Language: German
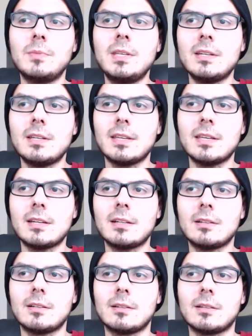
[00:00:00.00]
mir
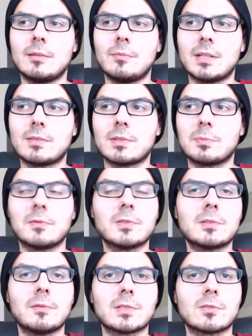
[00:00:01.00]
eher ähm, also was
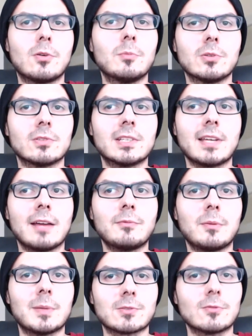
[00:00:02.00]
bewusster, was ein Kumpel und ich
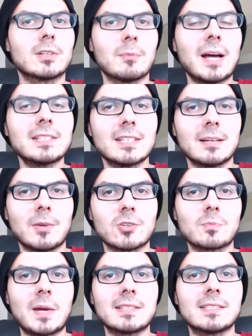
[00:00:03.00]
einfach mal so gemacht haben
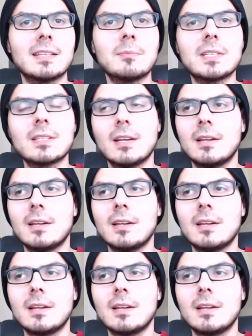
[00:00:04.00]
aus Spaß, nämlich